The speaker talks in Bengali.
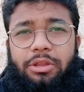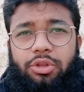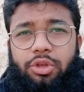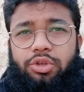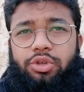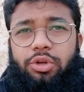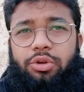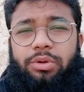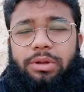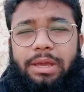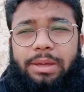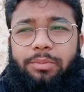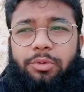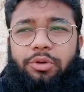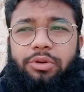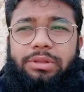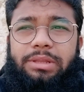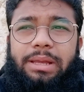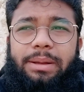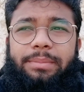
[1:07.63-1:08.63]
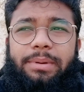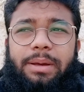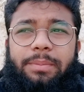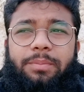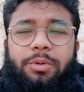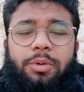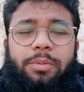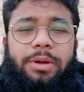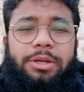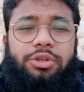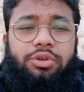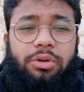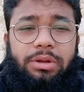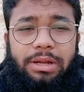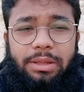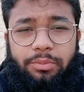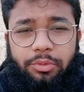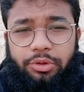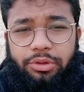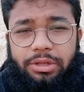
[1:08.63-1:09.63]
তো চলুন এই মুহূর্তে আমরা প্রবাস
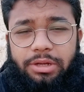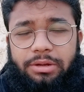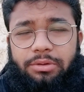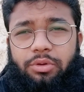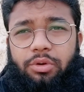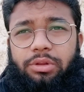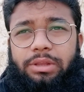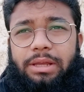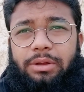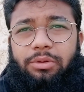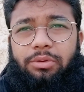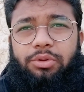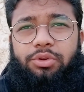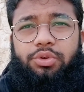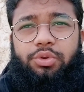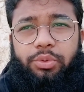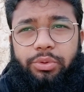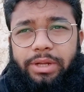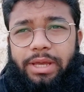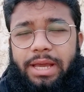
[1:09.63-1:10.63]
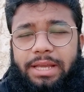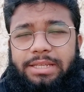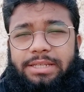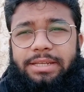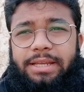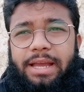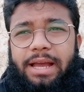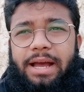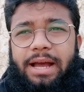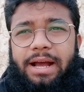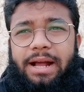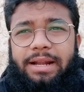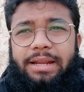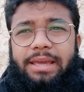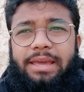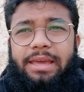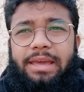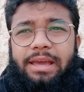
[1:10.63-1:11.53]
কল্যাণ মন্ত্রীর কথাগুলো শুনে আসি আর